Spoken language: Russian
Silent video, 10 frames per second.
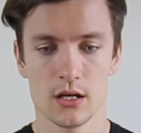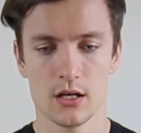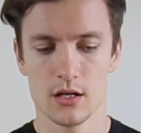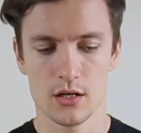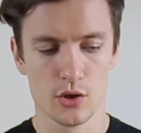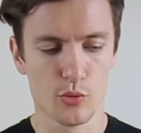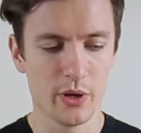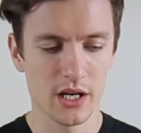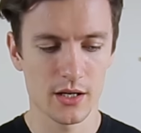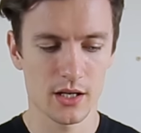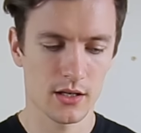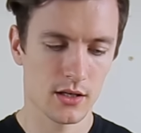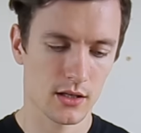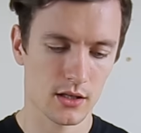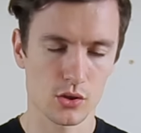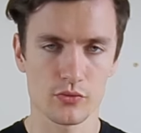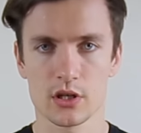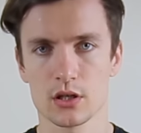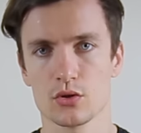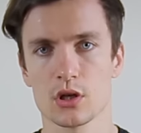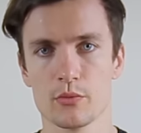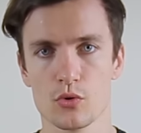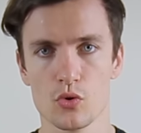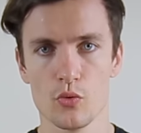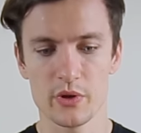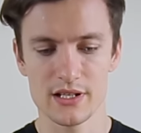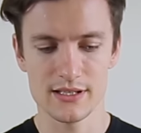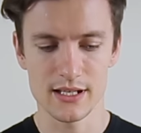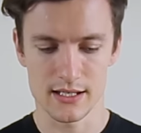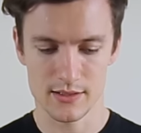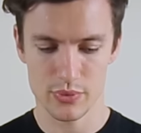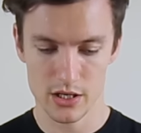а, любые кроссовки, которые я могу купить здесь.